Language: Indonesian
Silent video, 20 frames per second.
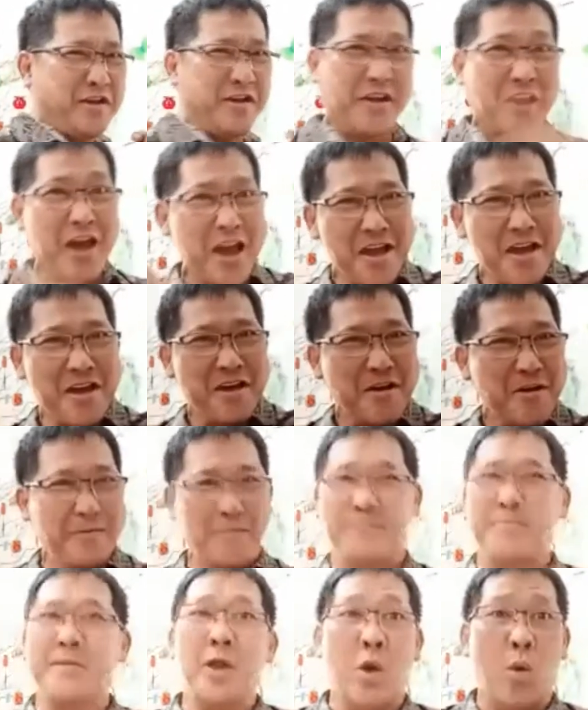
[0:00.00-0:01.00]
Go!
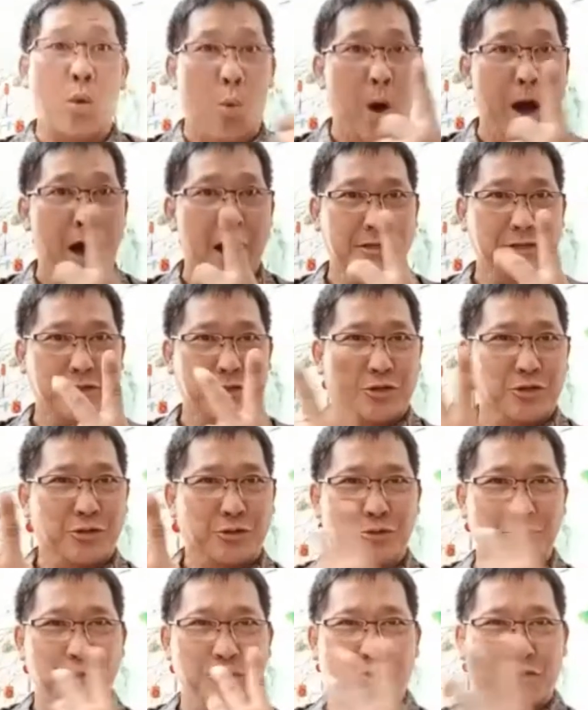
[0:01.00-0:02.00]
One,
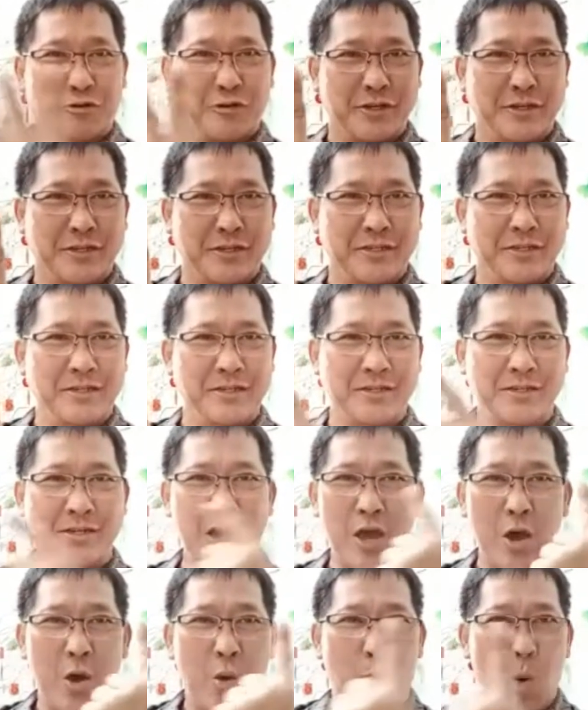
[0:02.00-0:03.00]
two, three,
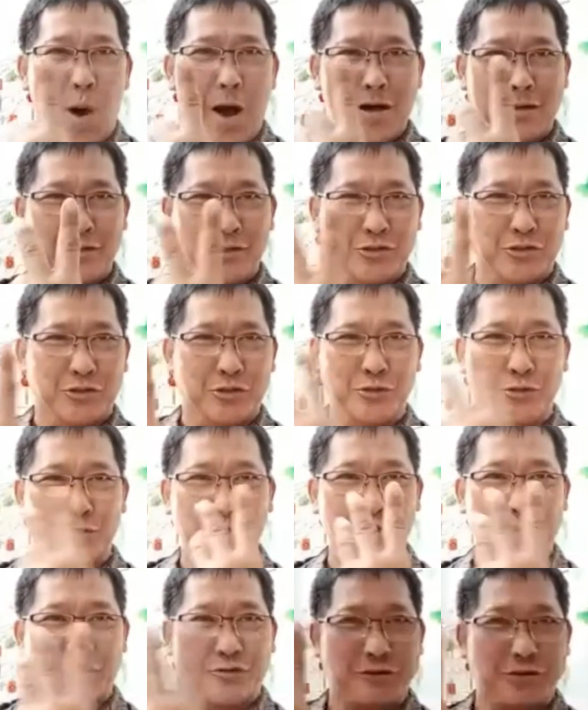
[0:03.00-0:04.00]
one,
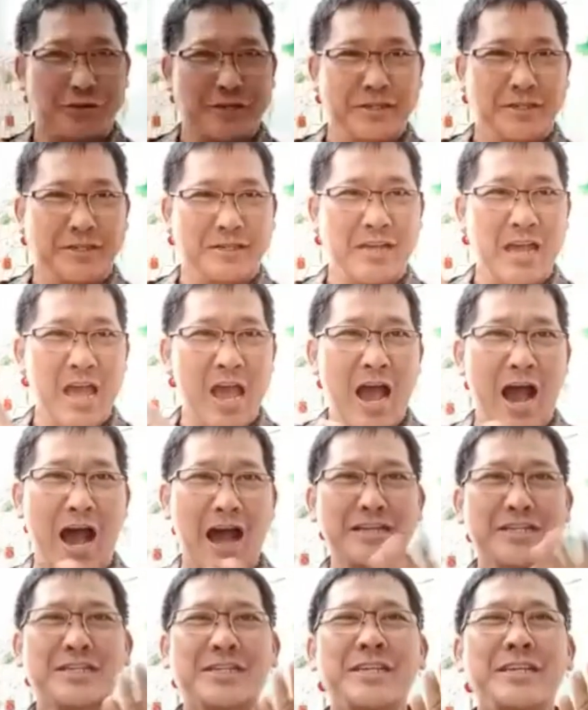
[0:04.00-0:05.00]
two, three.
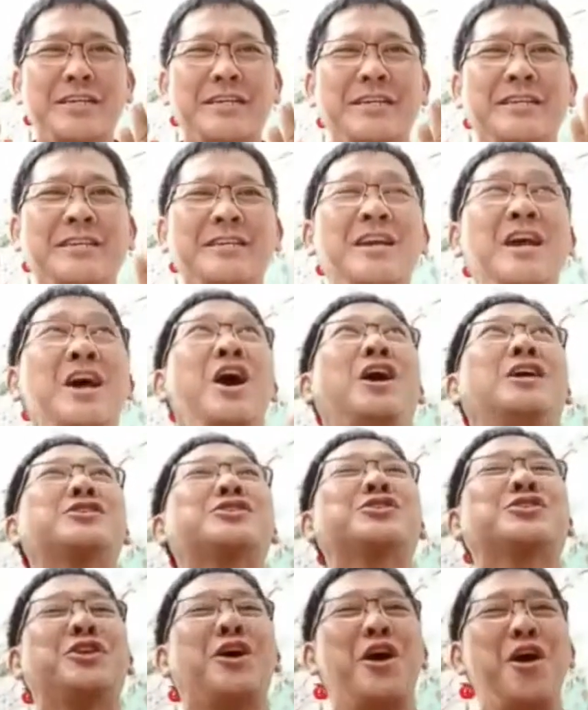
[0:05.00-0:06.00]
I sing a
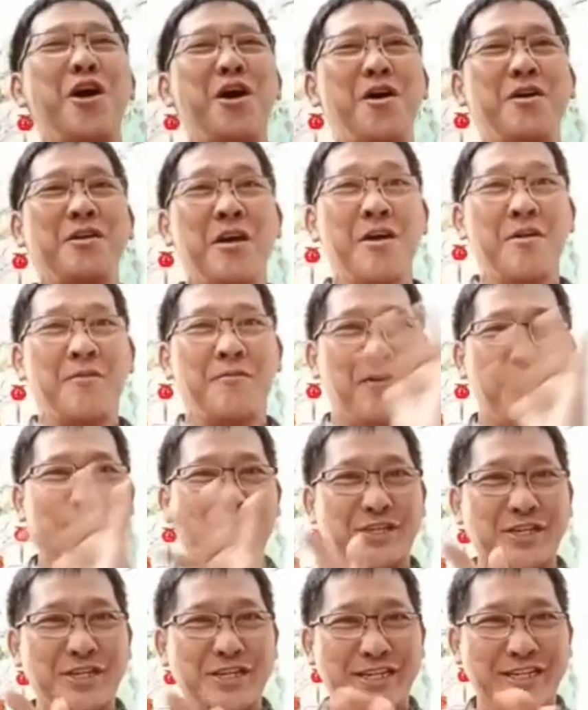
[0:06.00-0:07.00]
song
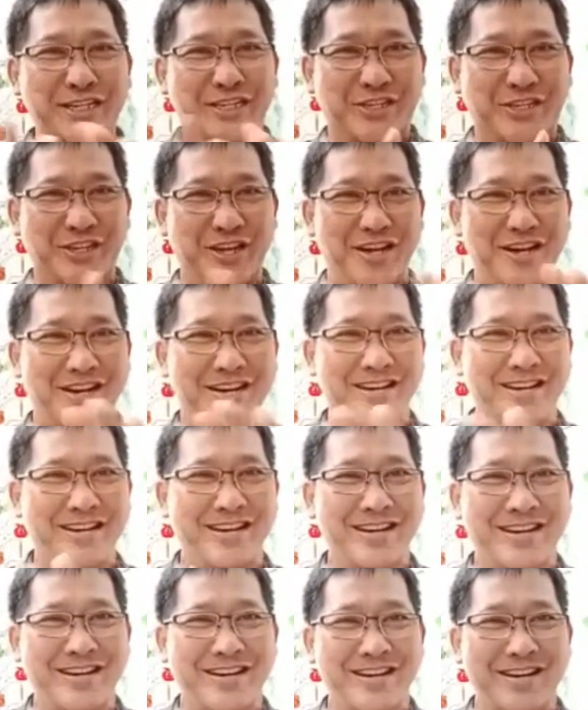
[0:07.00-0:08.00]
for
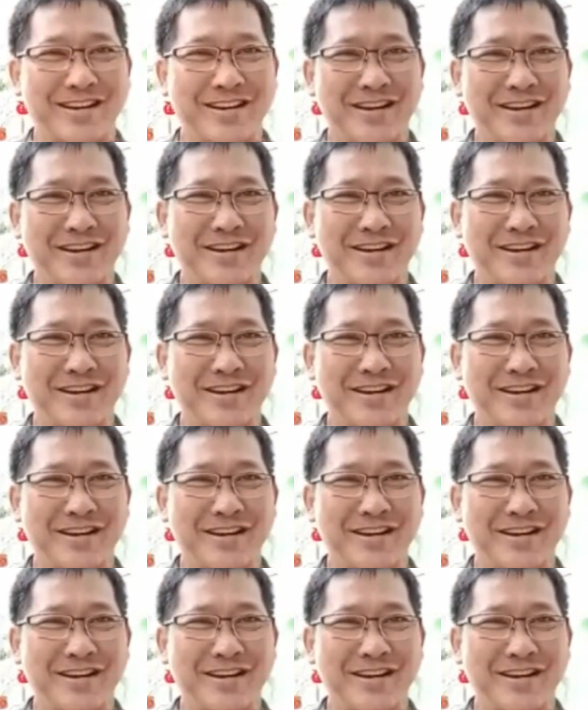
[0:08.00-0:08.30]
Jesus.